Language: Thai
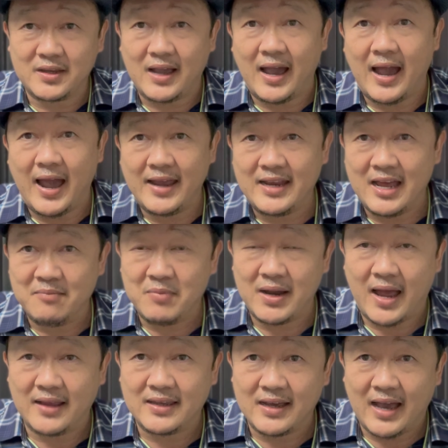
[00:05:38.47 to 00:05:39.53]
ขายเนี่ย มัน
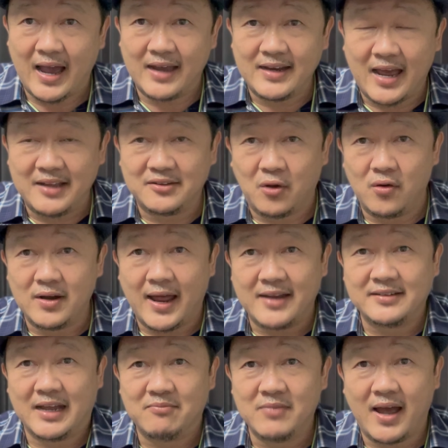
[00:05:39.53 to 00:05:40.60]
อาจจะขายได้สองล้าน
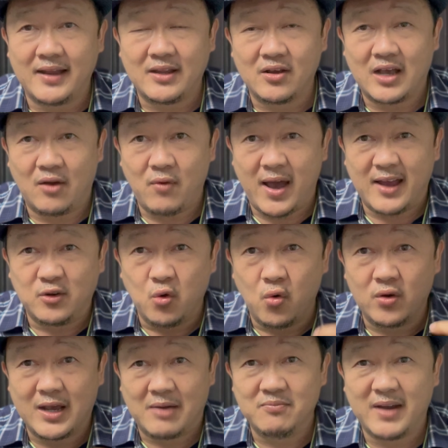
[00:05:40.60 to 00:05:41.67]
สามล้านเท่ากับว่าดู
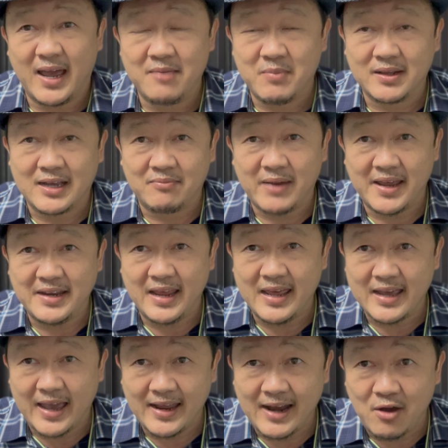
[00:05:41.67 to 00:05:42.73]
กำไรมันกำไรดี
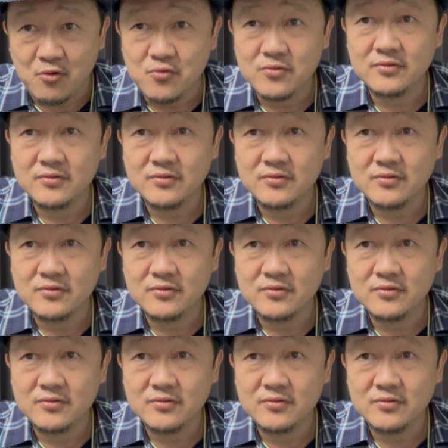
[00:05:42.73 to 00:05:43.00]
ไงเล่า